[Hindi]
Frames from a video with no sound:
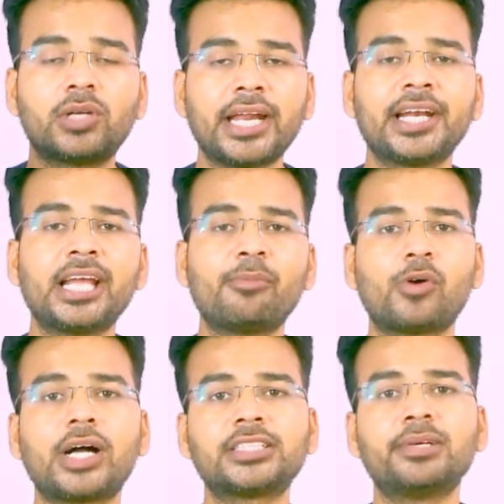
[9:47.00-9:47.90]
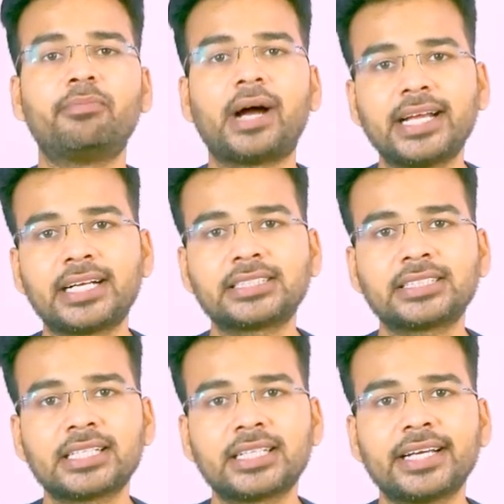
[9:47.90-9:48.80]
तो डायरेक्टली आप वहां से बाय कर
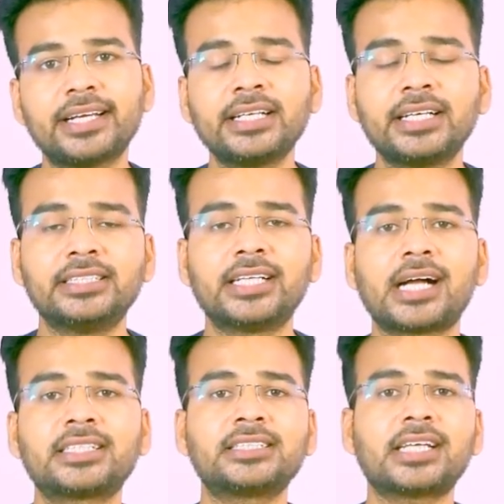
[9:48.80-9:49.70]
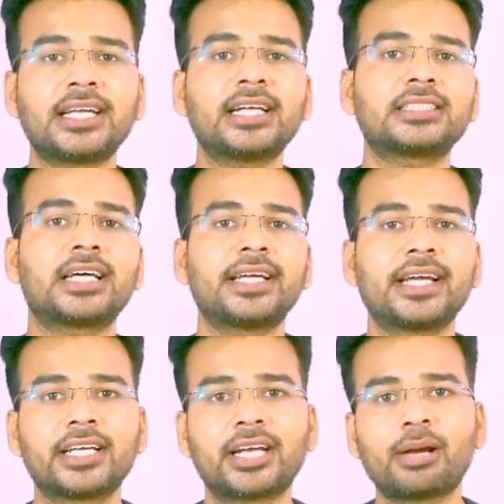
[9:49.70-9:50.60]
सकते हैं जहां से सारे के सारे
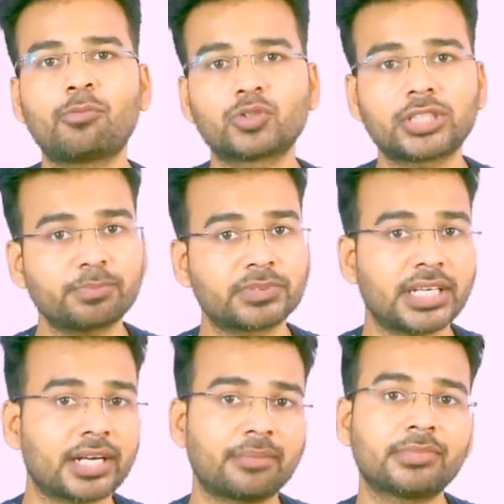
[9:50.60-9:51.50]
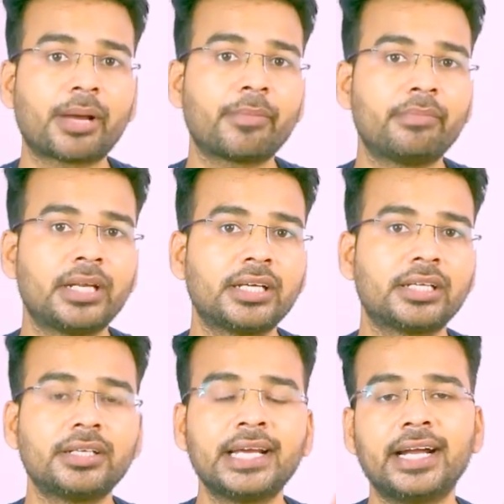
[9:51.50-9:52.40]
गैजेट आपको सबसे कम दाम में
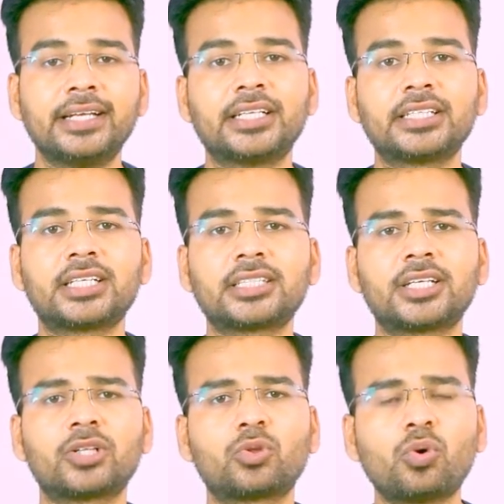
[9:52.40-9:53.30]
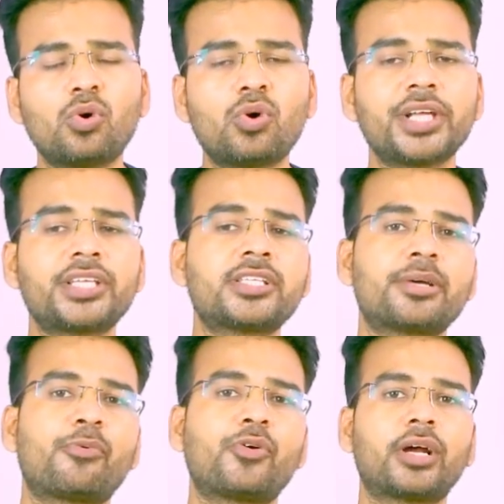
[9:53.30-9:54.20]
मिलेगी इसी के साथ साथ थोड़ी सी
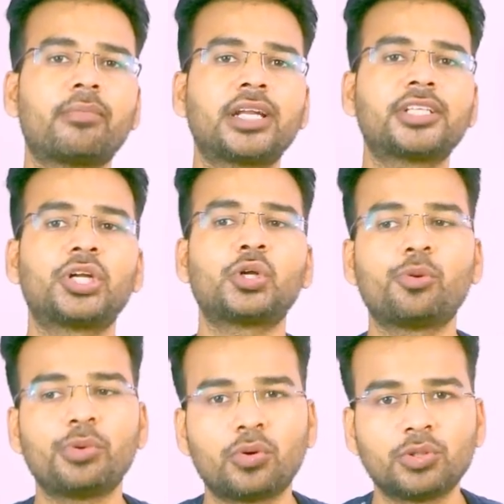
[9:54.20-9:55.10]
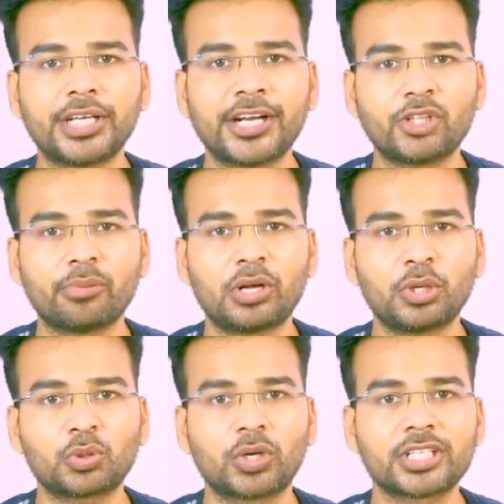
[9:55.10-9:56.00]
सपोर्ट हमारे चैनल को भी हो जाएगी तो
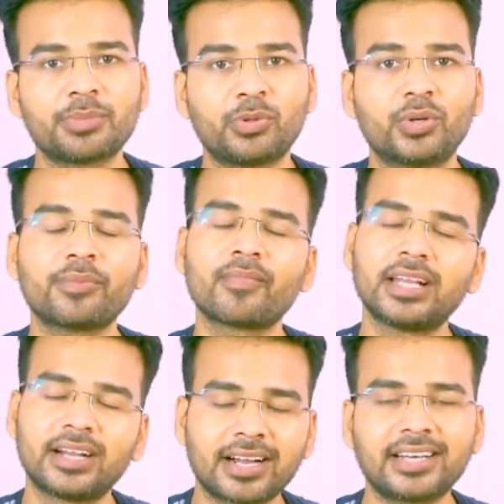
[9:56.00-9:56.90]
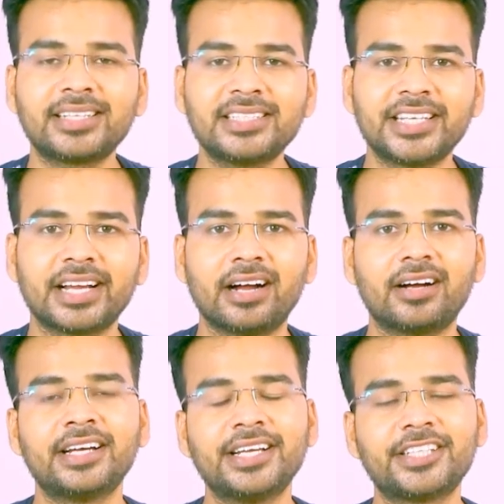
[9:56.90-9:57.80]
भाई थोड़ा सपोर्ट कर
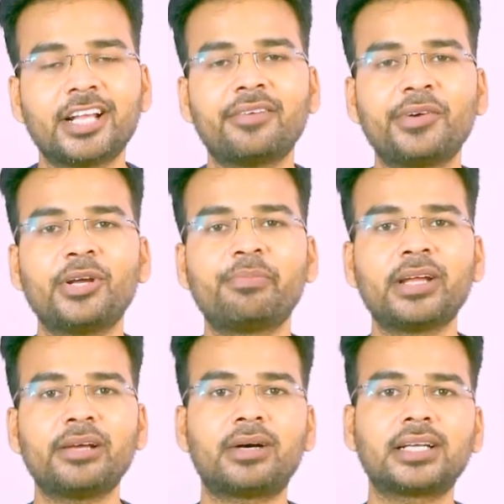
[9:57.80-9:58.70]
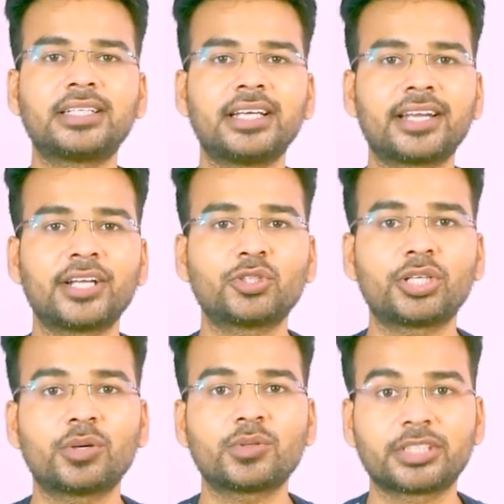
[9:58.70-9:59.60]
दीजिएगा चैनल वीडियो पहली बार देख रहे हैं तो
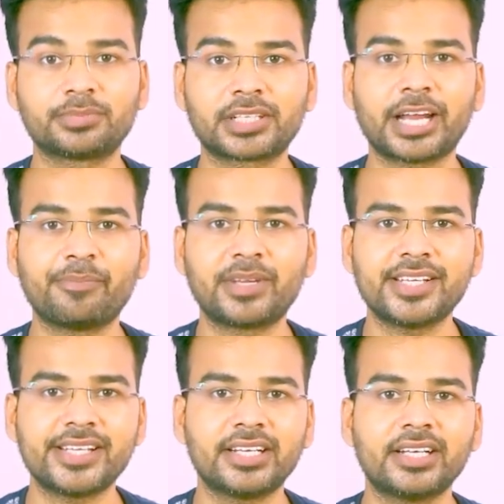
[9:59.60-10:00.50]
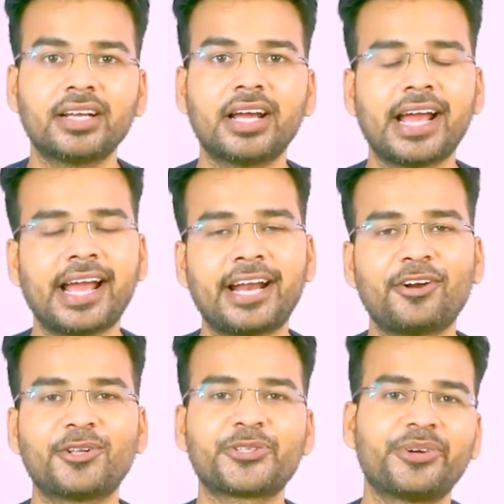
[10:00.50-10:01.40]
चैनल को सब्सक्राइब कीजिए
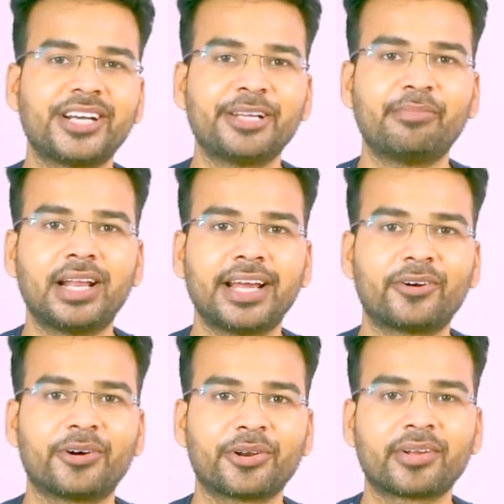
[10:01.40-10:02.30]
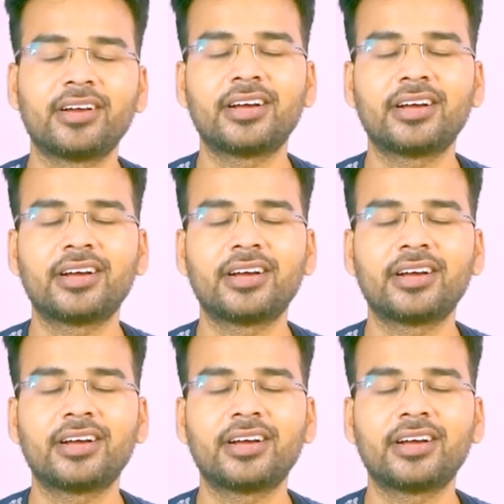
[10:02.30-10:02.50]
एंड ऑल्सो हिट दी बेल आइकॉन